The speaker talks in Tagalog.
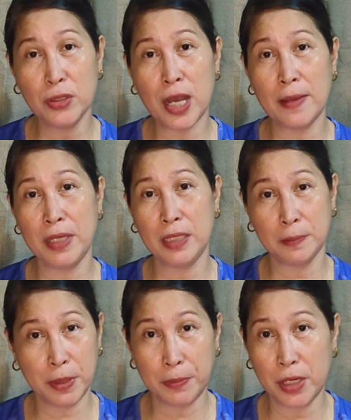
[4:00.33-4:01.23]
nyo, I mean,
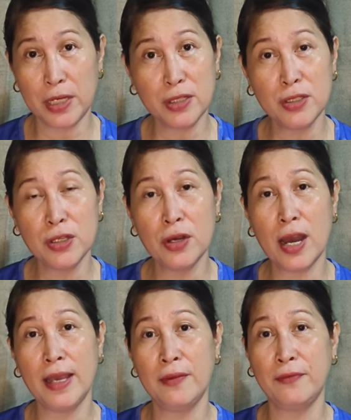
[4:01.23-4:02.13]
ang preparation nyo
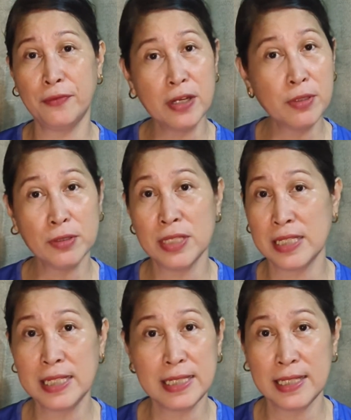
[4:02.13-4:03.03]
ay firm
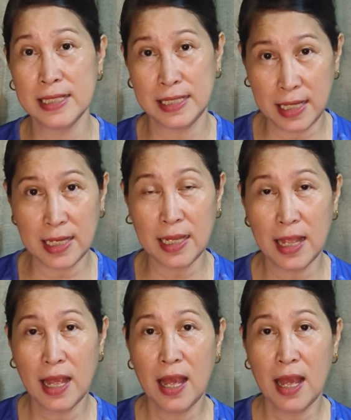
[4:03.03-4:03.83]
consistency,